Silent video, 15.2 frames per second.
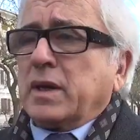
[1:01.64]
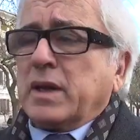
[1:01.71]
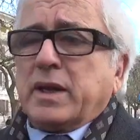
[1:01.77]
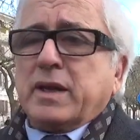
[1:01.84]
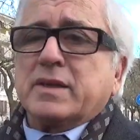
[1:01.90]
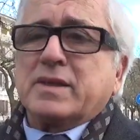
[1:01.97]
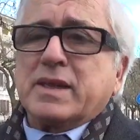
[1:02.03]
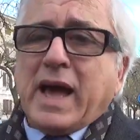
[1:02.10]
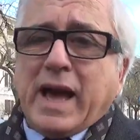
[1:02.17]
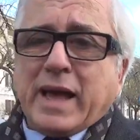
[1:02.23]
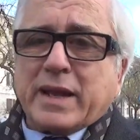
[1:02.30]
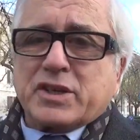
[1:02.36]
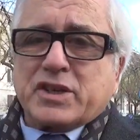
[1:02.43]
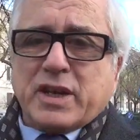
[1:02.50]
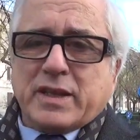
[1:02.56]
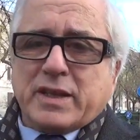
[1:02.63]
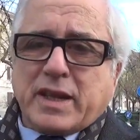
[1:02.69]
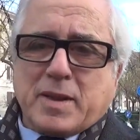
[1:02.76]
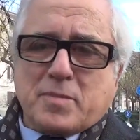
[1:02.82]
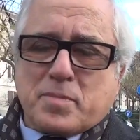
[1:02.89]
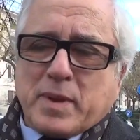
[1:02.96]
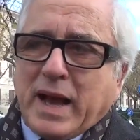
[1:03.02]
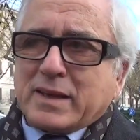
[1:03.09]
iniziare a scendere
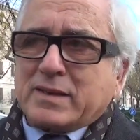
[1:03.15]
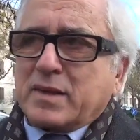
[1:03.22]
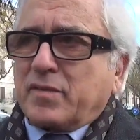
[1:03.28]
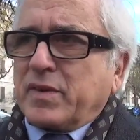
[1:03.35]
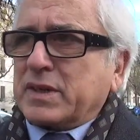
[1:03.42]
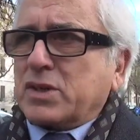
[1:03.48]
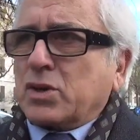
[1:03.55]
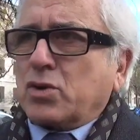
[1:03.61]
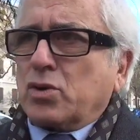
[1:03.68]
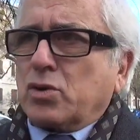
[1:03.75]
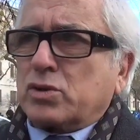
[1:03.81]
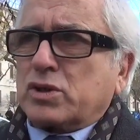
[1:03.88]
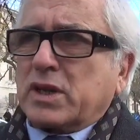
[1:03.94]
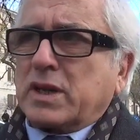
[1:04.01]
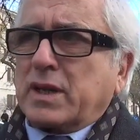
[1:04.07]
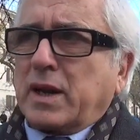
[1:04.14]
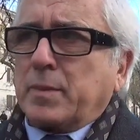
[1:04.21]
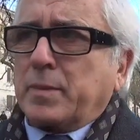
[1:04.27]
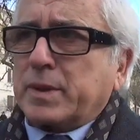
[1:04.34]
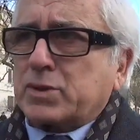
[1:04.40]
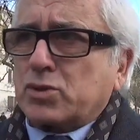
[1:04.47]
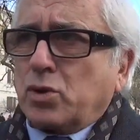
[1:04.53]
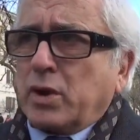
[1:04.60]
in piazza, a farci conoscere dalle
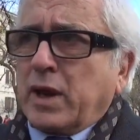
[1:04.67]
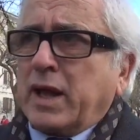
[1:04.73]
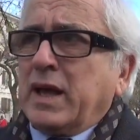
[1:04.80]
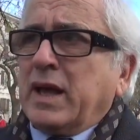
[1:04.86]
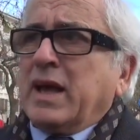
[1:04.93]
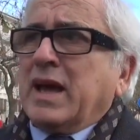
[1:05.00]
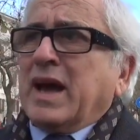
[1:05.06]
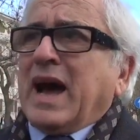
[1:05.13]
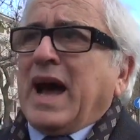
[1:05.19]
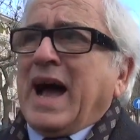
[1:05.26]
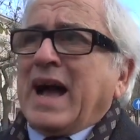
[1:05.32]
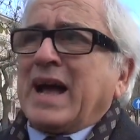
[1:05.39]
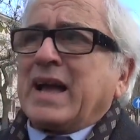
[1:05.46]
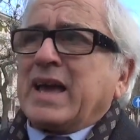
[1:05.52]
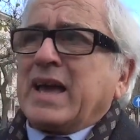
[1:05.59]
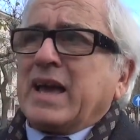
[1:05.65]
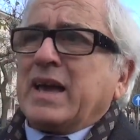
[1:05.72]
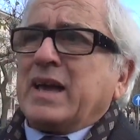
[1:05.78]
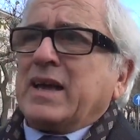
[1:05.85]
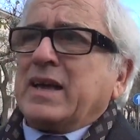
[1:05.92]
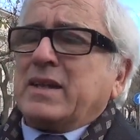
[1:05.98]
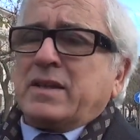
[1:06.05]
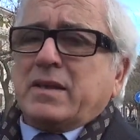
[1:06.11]
persone
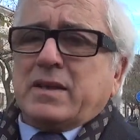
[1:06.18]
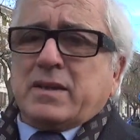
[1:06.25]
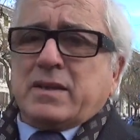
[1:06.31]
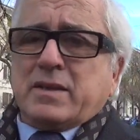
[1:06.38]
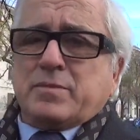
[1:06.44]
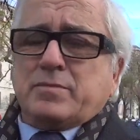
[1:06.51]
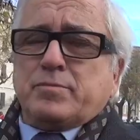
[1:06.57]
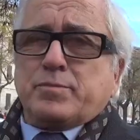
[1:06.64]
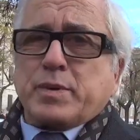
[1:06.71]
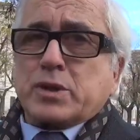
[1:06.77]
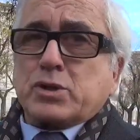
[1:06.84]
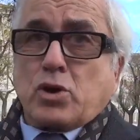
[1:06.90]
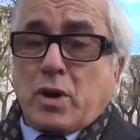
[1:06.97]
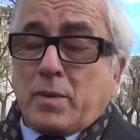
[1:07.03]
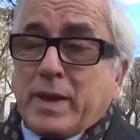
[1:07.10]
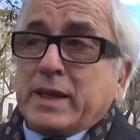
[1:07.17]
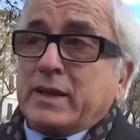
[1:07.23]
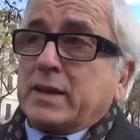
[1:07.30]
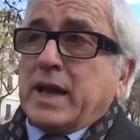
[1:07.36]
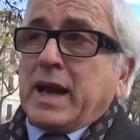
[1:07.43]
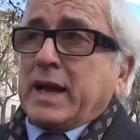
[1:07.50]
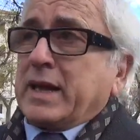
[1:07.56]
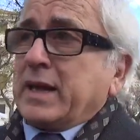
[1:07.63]
anche eh,
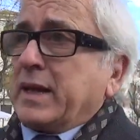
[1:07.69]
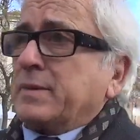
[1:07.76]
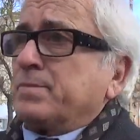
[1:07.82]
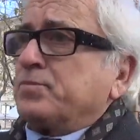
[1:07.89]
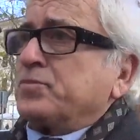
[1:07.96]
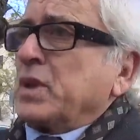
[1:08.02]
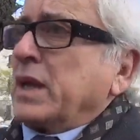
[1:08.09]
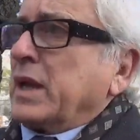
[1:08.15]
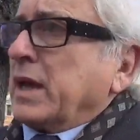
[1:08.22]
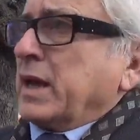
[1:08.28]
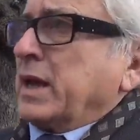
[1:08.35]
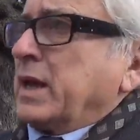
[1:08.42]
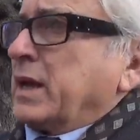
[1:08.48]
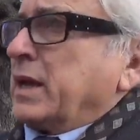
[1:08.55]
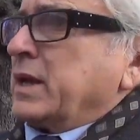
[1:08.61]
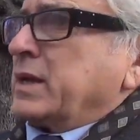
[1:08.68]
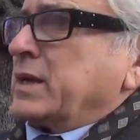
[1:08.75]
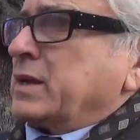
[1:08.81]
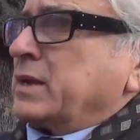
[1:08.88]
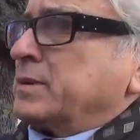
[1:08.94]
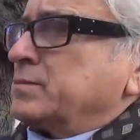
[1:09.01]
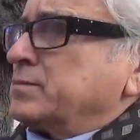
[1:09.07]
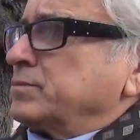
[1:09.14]
personalmente, anche eh,
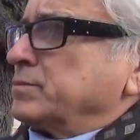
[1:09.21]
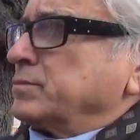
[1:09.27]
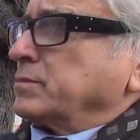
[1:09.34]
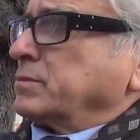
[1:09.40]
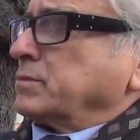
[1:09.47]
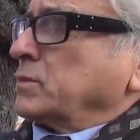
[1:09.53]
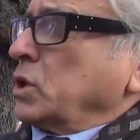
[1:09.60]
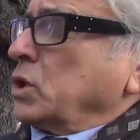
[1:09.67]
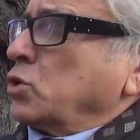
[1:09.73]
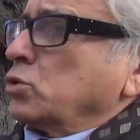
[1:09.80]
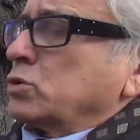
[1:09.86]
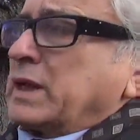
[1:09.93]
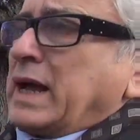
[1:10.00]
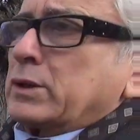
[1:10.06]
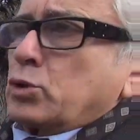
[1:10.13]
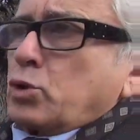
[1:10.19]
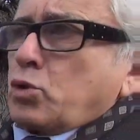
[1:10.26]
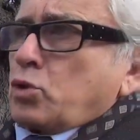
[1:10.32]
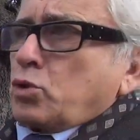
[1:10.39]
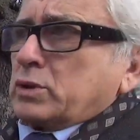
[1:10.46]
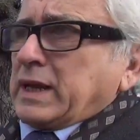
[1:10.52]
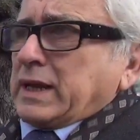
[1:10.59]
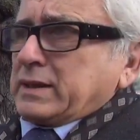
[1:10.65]
in contatto con
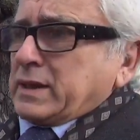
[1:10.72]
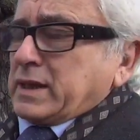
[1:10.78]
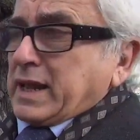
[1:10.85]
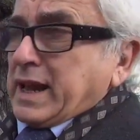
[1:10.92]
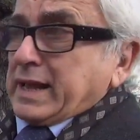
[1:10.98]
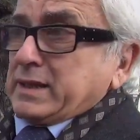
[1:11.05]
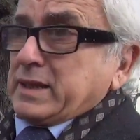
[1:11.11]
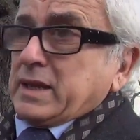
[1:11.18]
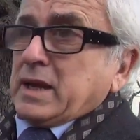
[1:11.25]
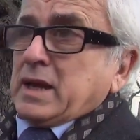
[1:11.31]
contatti diretti.